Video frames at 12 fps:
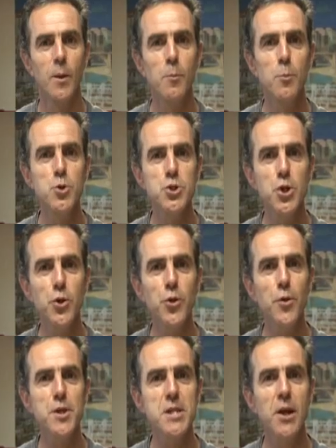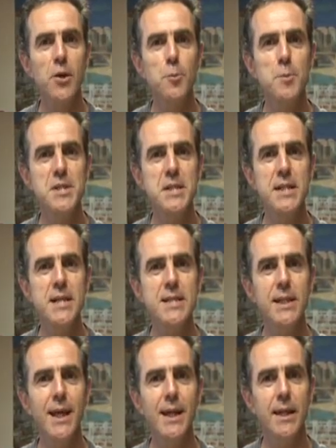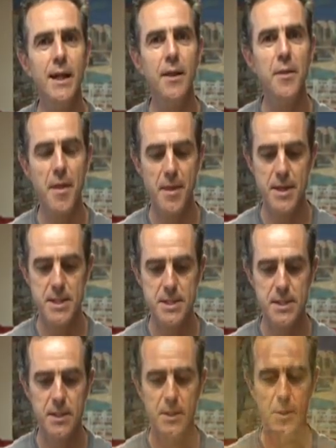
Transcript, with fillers: Museo Diocesano, visitas teatralizadas.